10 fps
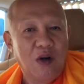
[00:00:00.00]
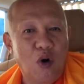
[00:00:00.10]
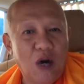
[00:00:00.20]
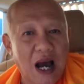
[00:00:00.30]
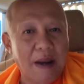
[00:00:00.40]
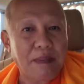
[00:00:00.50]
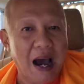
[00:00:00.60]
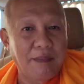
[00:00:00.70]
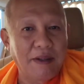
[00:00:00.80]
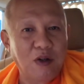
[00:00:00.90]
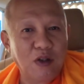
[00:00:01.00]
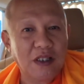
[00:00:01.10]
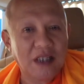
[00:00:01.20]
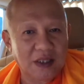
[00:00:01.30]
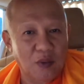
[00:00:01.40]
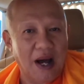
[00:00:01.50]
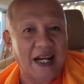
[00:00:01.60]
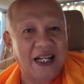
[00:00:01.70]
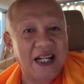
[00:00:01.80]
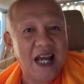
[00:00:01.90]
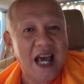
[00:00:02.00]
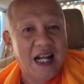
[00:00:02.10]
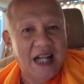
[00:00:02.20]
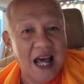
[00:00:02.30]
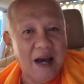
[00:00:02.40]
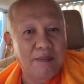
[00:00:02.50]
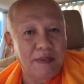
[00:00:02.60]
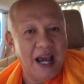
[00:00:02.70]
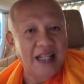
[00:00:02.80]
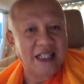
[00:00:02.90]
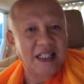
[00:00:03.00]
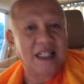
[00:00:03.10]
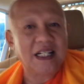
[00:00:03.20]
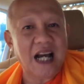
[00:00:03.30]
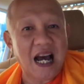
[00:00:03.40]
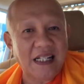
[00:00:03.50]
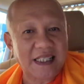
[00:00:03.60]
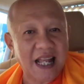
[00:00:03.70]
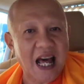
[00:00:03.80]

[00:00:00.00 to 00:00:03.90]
โครงการพามนุษย์ขึ้นสวรรค์นั่งหมายถึงการส